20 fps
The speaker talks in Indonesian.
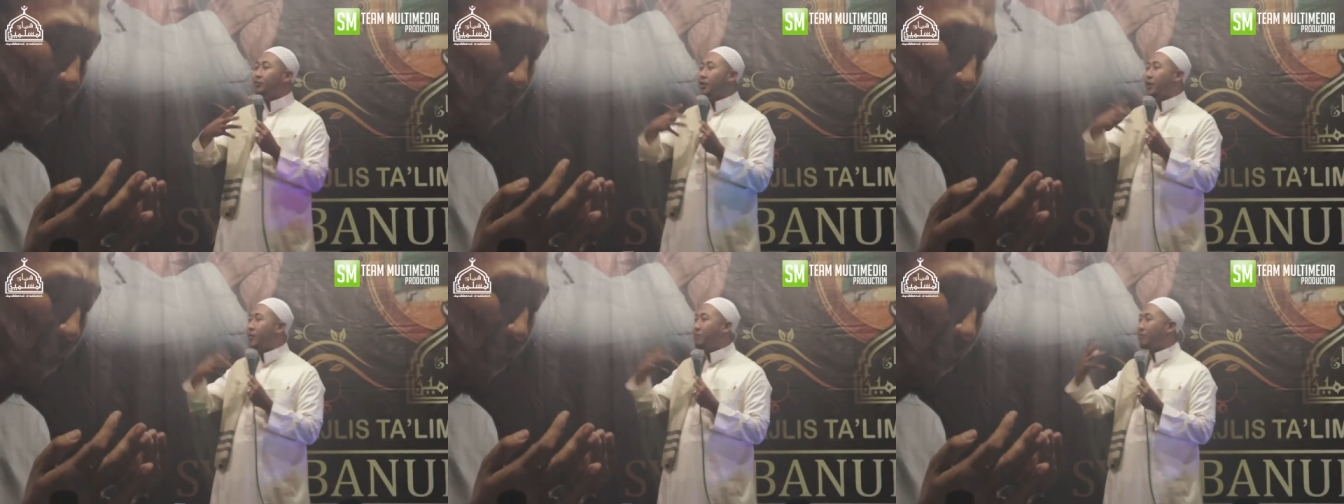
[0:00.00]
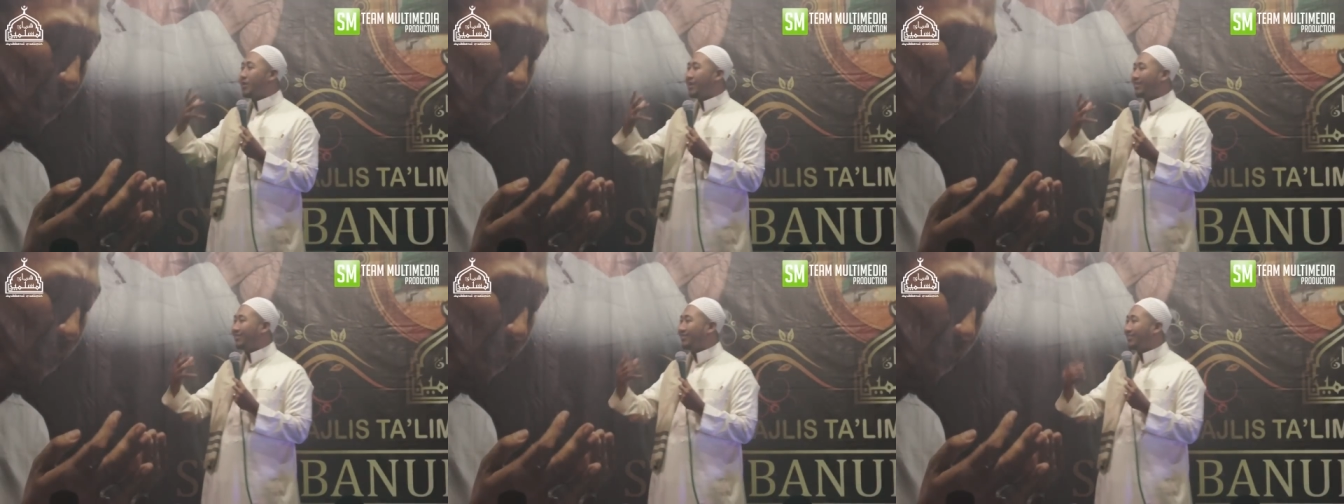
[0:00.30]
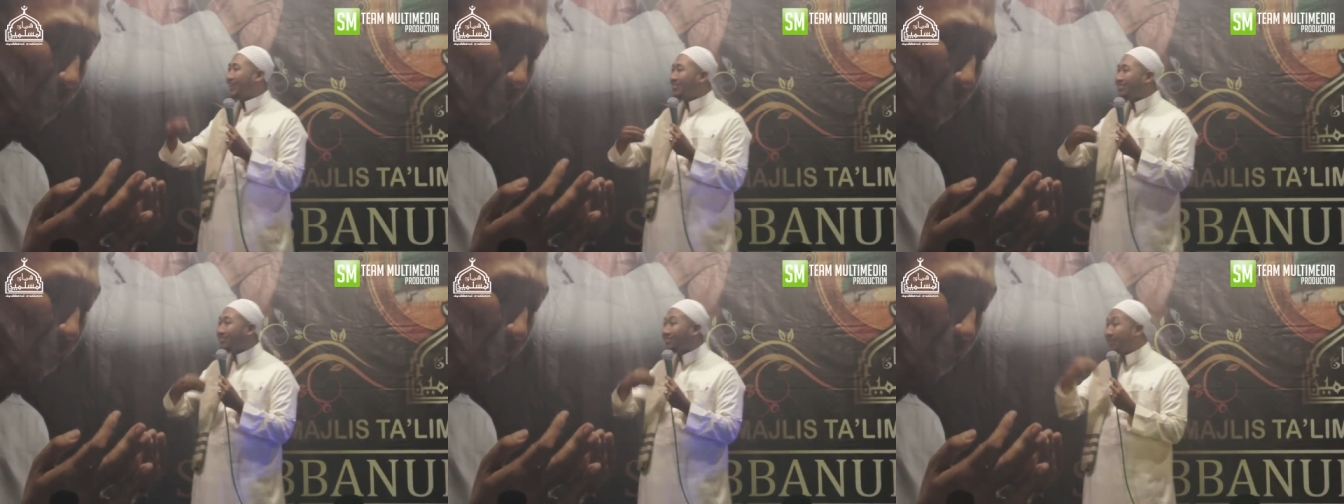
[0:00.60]
nikmat
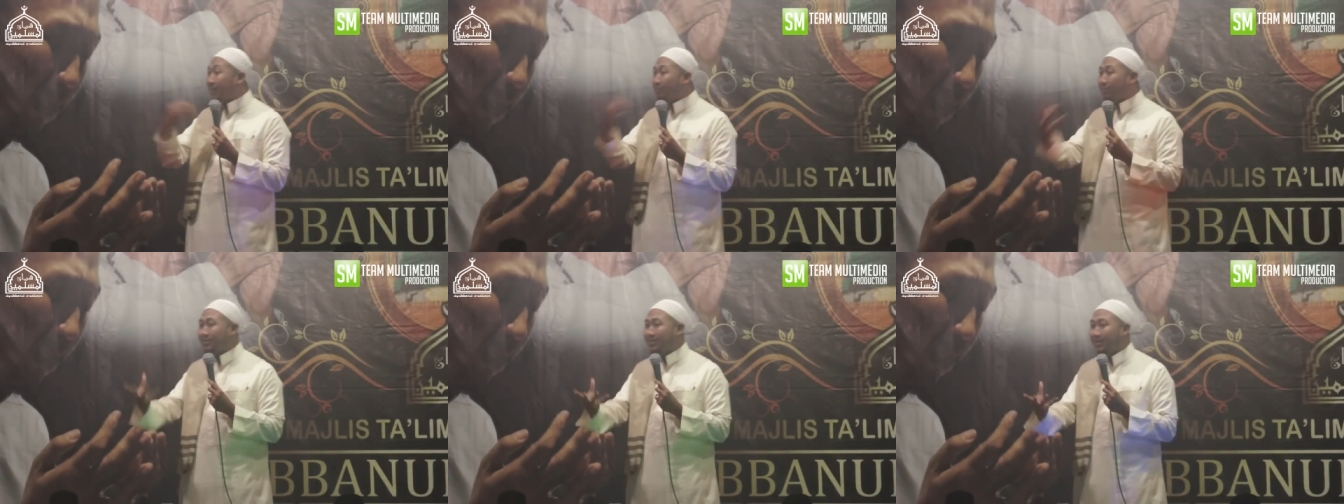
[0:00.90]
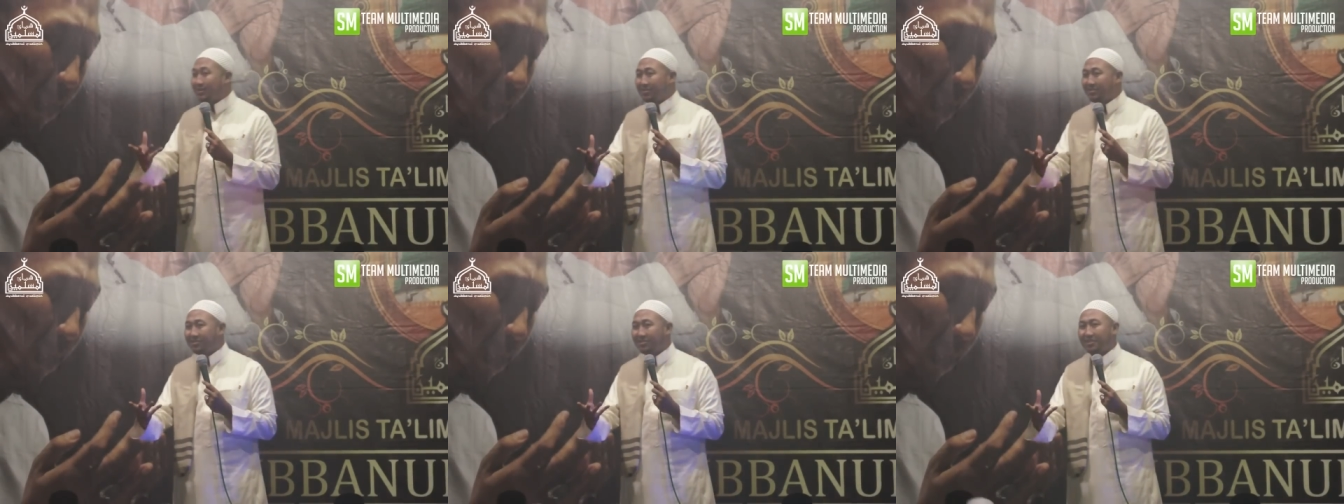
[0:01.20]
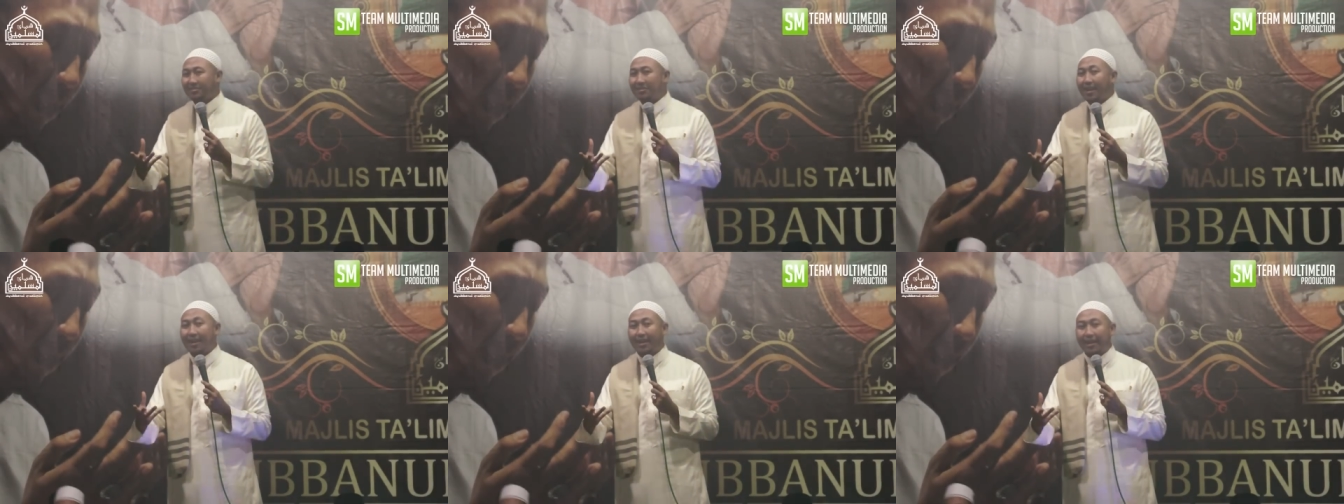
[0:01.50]
kan tidak bisa
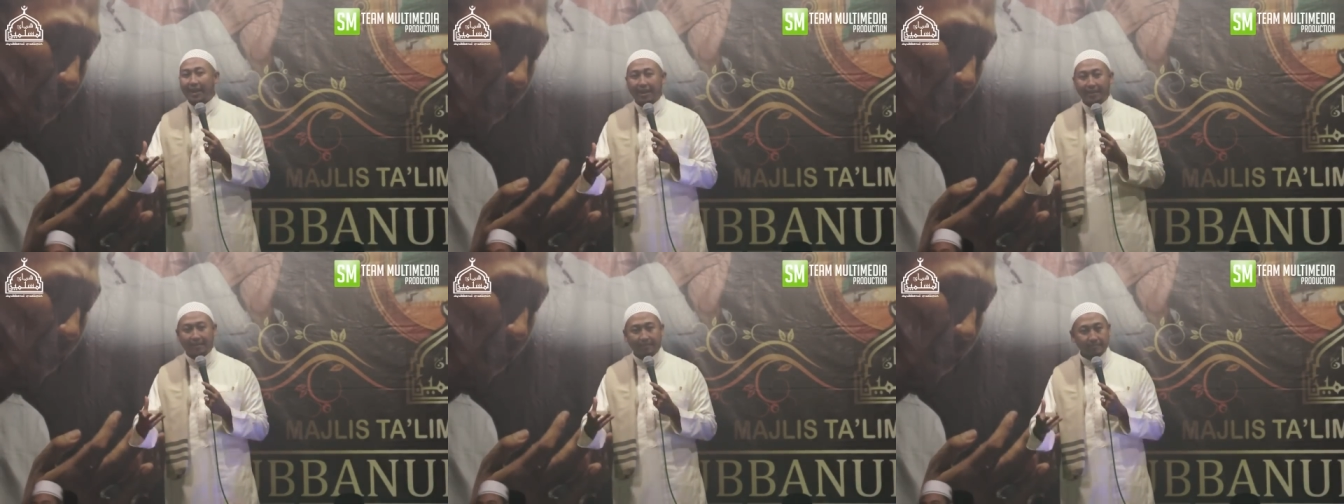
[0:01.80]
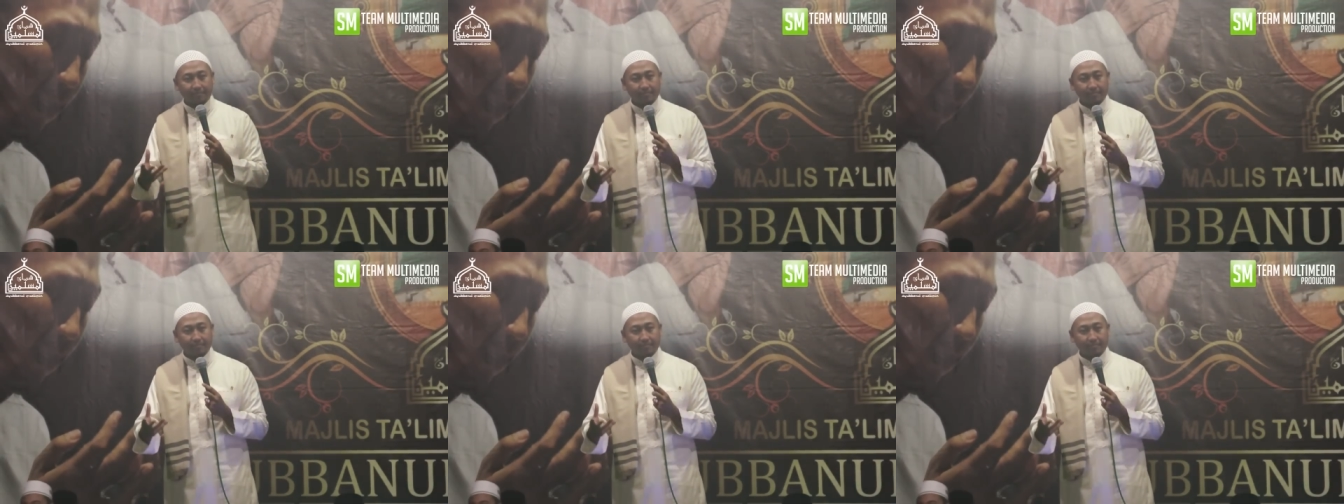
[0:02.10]
diceritakan.